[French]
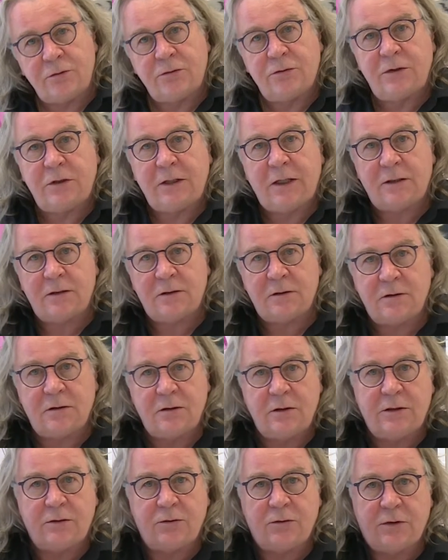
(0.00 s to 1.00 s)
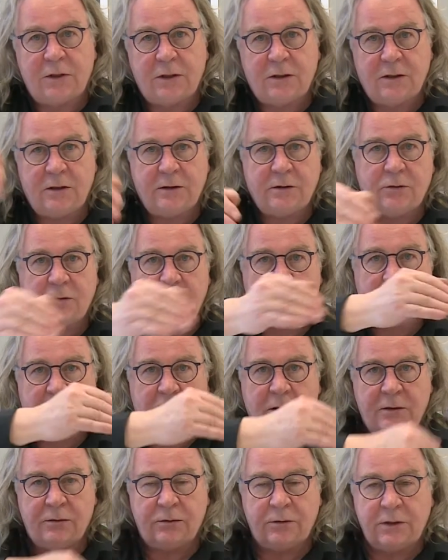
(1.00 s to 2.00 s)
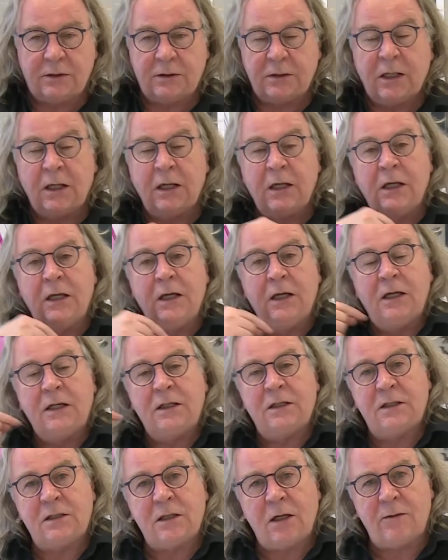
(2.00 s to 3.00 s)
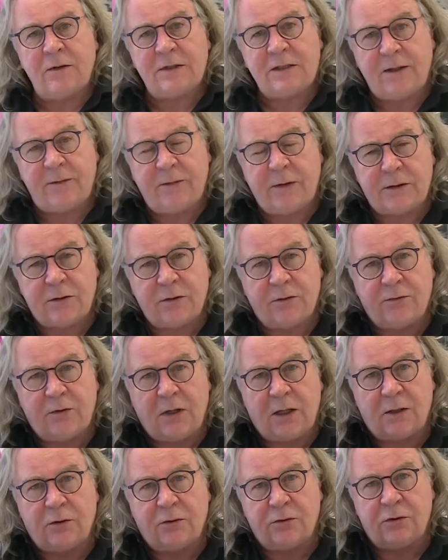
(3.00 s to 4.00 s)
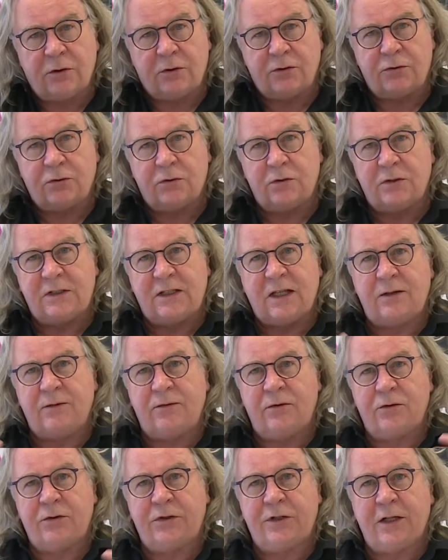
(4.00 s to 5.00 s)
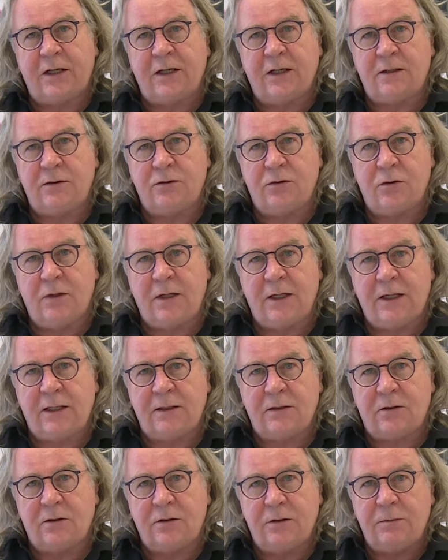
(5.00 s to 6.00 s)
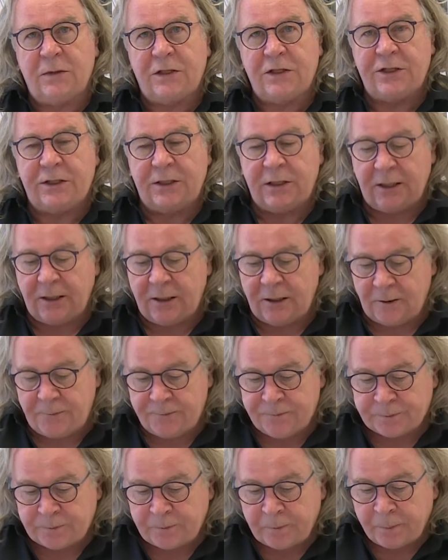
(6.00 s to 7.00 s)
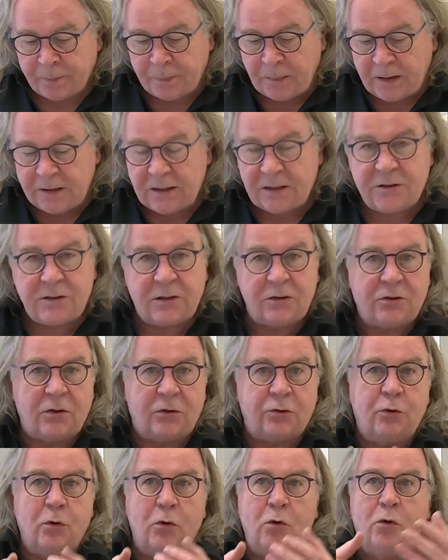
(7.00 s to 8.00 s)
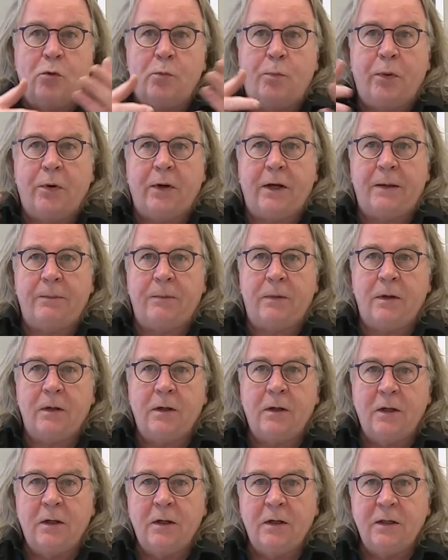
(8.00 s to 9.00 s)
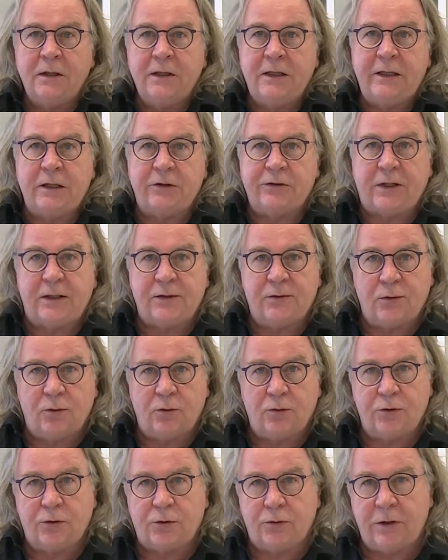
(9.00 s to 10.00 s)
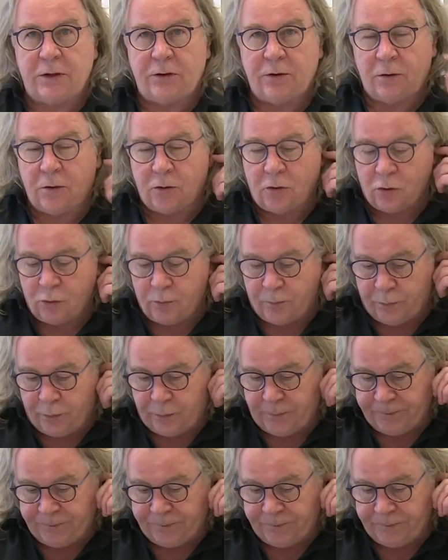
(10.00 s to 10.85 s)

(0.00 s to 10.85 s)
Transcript: texte, lit son texte, lit son texte, lit son texte. Et déjà, on va s'apercevoir que dans cet inventaire de lettres imaginaires, il y a une sorte de long poème qui est en train de se construire dans le groupe.